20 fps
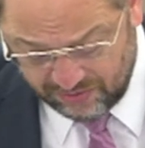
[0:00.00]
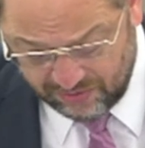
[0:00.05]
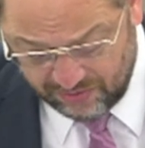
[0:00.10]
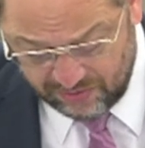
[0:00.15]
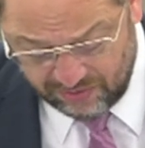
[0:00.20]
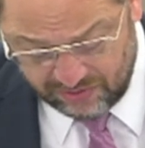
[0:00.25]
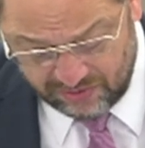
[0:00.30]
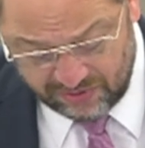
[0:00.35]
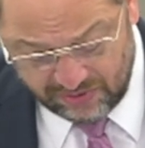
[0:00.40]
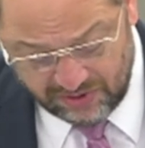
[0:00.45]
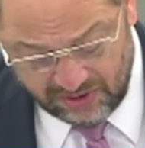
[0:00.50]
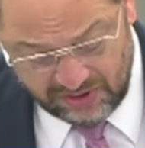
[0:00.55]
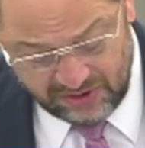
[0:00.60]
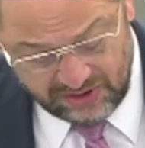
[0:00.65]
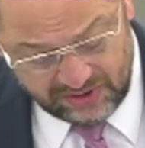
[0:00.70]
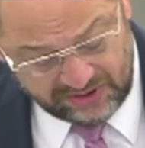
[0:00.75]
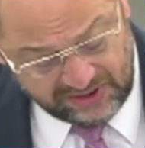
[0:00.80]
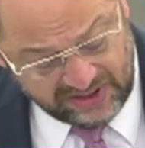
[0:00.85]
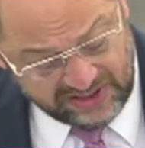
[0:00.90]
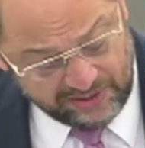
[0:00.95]
hoch,
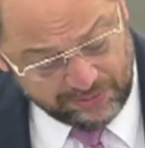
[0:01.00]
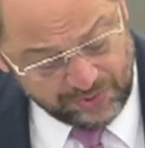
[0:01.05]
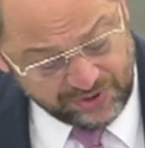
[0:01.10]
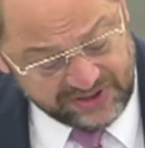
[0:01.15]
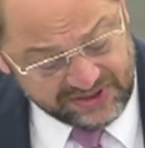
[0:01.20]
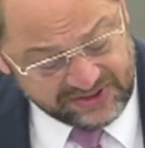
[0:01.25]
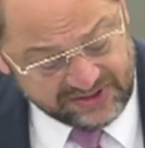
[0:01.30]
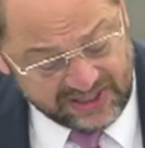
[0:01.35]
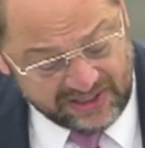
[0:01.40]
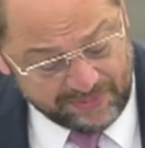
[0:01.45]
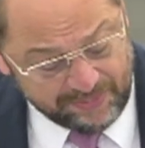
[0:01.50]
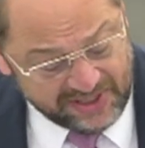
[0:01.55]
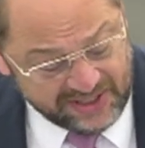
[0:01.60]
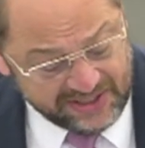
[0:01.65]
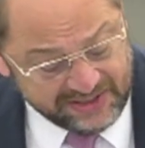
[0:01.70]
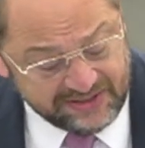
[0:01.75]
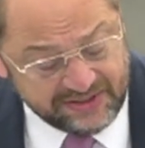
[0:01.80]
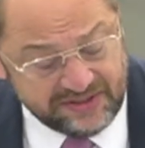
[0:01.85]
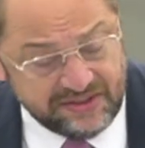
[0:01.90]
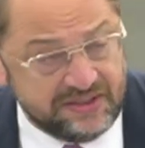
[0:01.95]
die Armut ist
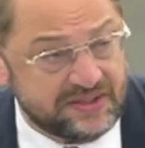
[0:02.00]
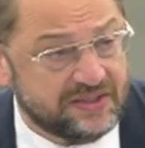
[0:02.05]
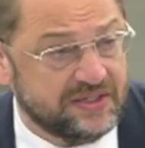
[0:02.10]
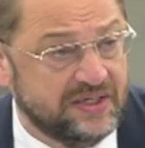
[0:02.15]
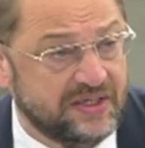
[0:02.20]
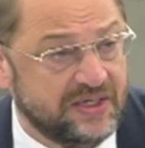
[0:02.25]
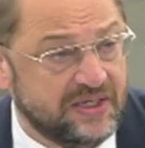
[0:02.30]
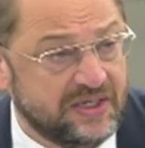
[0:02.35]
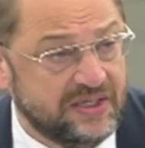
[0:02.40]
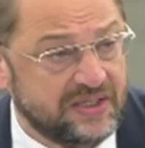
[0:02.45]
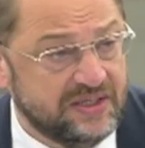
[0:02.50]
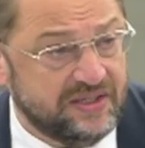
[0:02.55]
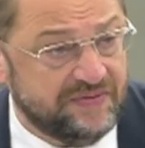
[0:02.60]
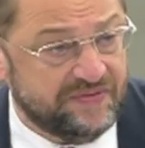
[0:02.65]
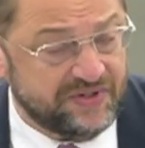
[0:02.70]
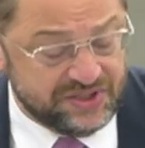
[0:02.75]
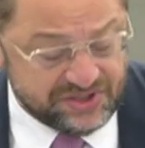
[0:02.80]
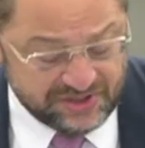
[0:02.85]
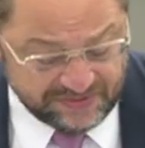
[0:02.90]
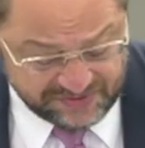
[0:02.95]
dramatisch, die
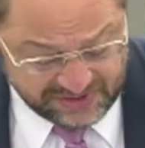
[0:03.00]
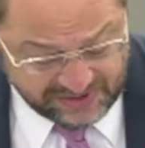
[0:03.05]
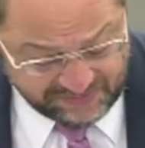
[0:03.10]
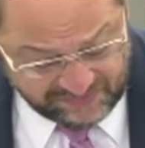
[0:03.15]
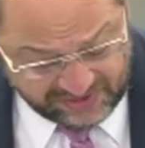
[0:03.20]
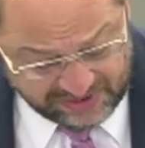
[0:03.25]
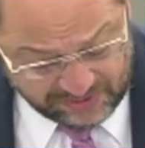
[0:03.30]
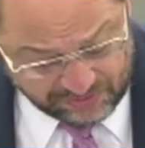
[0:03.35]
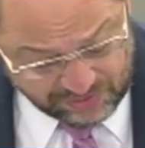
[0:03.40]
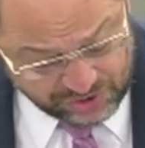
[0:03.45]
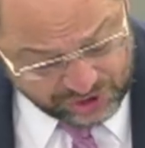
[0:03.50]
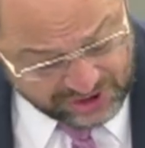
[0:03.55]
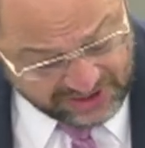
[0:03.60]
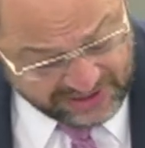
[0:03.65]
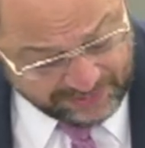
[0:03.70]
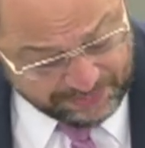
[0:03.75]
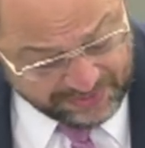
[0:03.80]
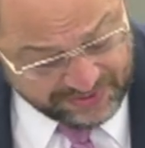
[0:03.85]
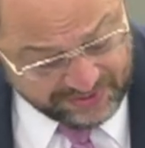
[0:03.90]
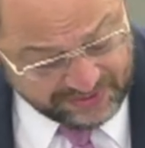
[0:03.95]
Wirtschaftsentwicklung
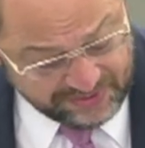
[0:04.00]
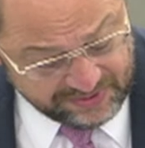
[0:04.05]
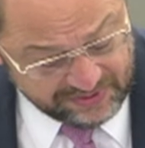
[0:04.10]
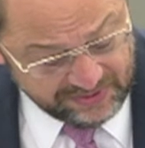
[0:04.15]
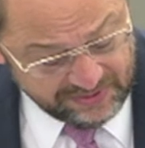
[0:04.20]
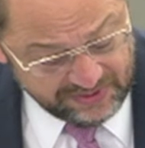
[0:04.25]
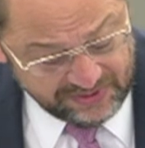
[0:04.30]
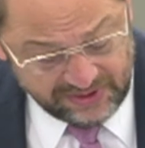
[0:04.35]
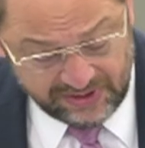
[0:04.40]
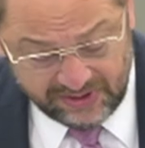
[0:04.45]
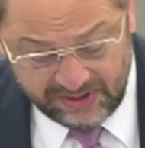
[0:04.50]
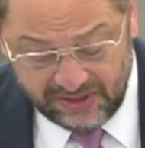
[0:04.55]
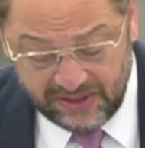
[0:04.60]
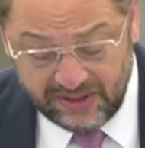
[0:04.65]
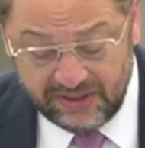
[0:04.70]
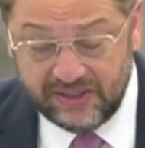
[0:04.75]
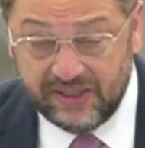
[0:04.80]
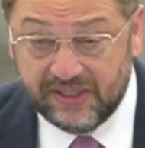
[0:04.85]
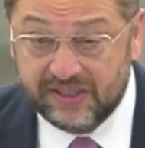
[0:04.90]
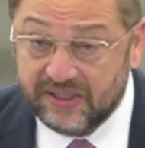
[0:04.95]
schleppend,
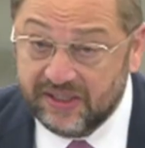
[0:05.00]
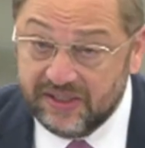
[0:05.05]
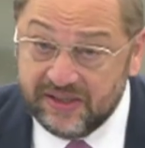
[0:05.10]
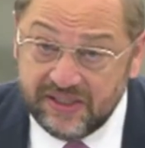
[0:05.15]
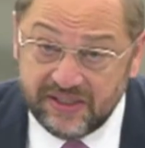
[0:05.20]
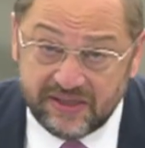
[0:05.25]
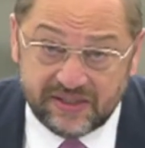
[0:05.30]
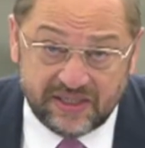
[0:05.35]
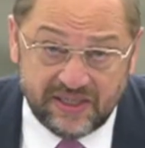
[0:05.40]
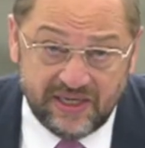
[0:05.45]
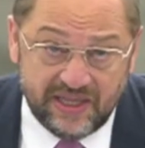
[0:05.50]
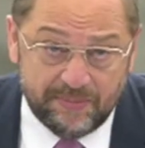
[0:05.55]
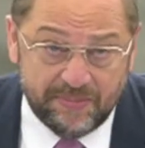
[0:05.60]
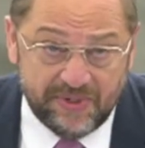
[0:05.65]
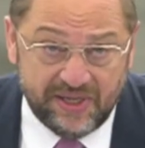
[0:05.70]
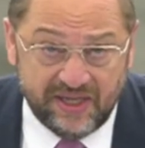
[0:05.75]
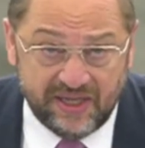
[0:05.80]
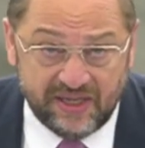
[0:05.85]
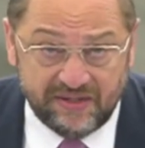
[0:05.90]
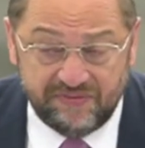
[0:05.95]
die
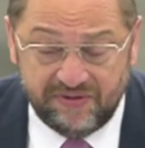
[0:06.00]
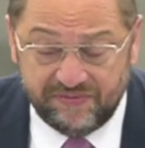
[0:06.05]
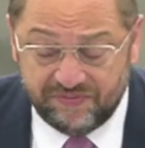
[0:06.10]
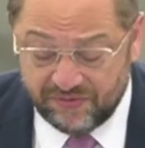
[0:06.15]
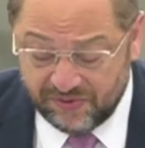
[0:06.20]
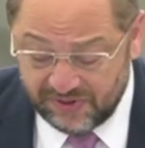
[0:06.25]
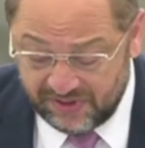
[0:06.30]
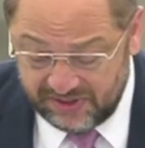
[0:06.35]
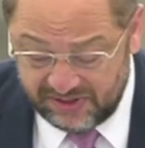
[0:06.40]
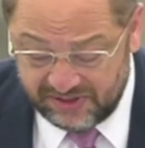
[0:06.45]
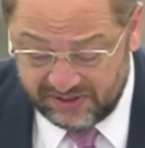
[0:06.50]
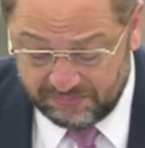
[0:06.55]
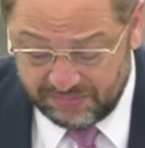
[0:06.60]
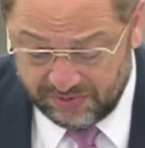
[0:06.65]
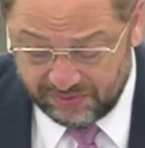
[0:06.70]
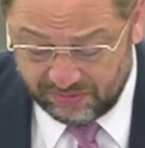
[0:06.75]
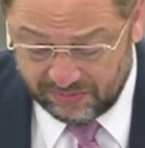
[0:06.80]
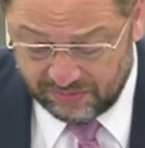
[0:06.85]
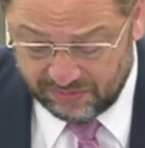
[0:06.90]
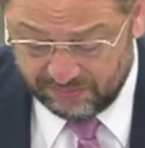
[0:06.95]
Kreditklemme nach wie vor nicht
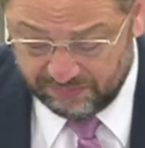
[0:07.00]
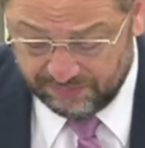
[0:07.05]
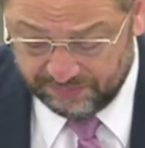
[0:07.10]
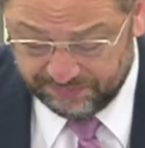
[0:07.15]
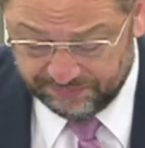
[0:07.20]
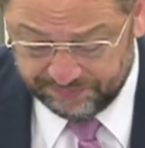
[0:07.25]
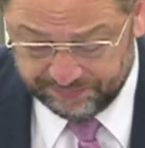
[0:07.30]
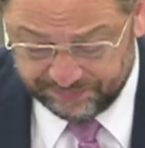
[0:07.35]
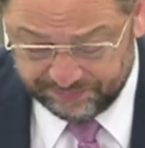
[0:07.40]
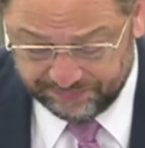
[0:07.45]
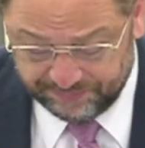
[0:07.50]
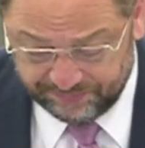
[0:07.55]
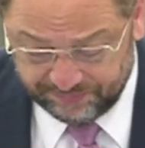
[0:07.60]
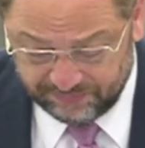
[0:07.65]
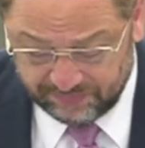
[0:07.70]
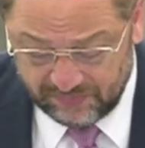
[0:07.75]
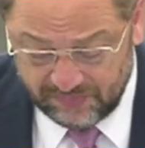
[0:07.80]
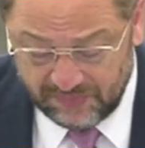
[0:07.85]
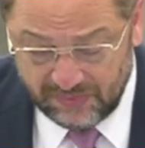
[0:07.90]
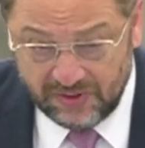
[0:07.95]
behoben.
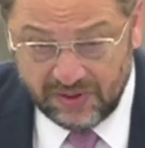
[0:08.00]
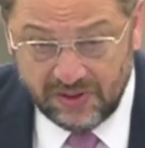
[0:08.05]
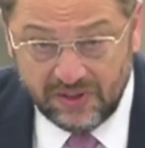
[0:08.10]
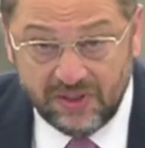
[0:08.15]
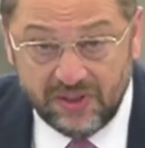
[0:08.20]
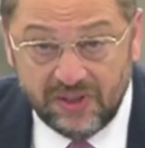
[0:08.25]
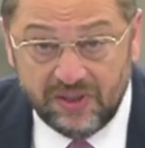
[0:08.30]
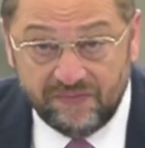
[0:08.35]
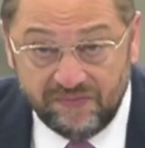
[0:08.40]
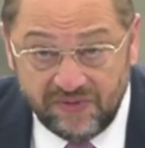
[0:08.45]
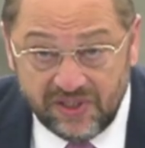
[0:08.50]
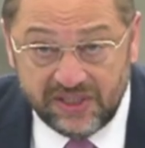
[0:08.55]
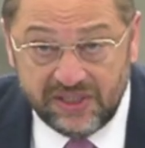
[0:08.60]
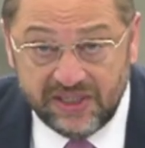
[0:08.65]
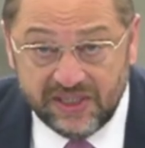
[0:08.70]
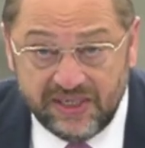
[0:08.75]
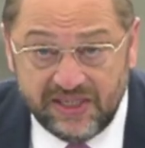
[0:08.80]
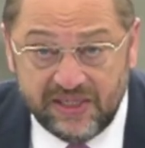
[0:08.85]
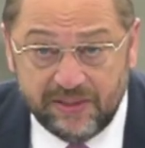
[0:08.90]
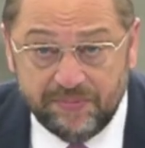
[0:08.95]
Wir
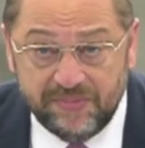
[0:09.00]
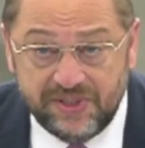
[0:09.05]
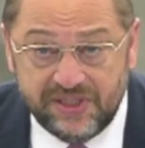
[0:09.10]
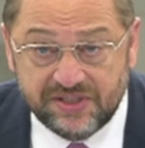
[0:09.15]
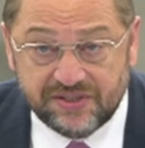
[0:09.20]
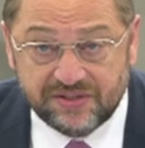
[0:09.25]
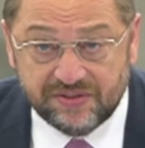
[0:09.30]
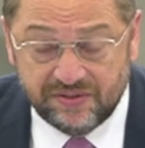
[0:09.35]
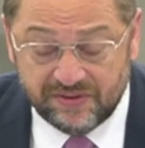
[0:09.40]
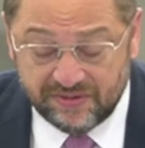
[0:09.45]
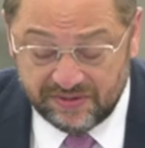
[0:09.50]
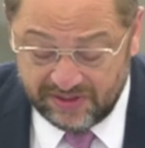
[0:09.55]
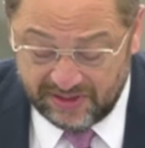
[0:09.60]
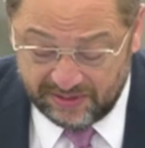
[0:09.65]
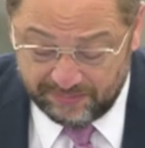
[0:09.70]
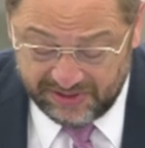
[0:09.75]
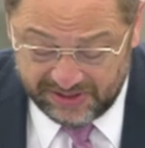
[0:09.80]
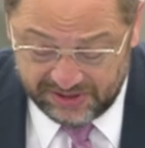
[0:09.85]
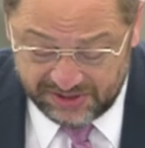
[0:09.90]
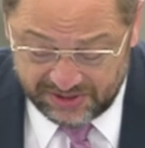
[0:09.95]
hier nehmen die Sorgen
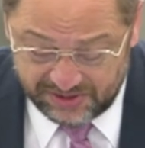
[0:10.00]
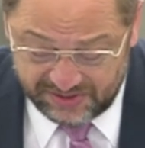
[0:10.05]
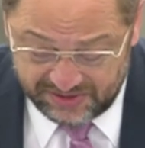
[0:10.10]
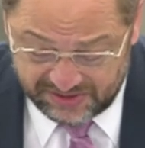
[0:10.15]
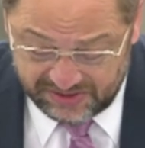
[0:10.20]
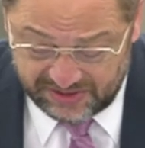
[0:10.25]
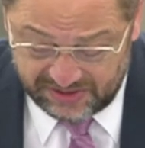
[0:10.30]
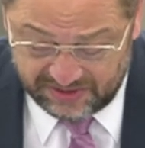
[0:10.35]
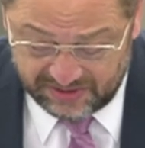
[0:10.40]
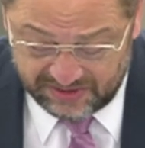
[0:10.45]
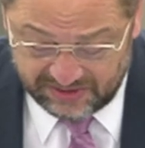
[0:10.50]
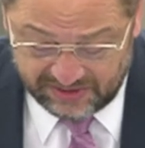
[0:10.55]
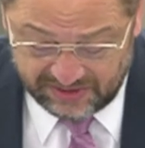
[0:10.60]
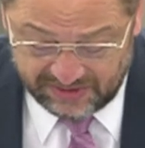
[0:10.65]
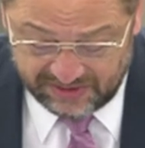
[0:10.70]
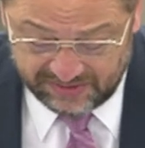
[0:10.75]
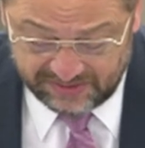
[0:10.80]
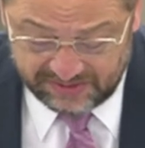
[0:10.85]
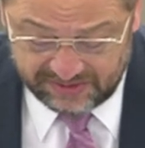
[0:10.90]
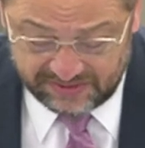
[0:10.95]
der Menschen sicher
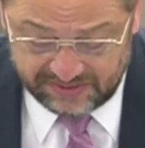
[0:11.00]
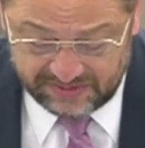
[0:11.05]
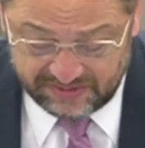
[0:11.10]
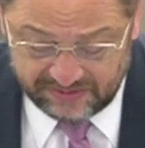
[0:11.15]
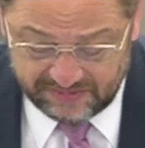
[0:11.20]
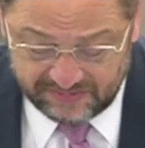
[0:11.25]
ernst.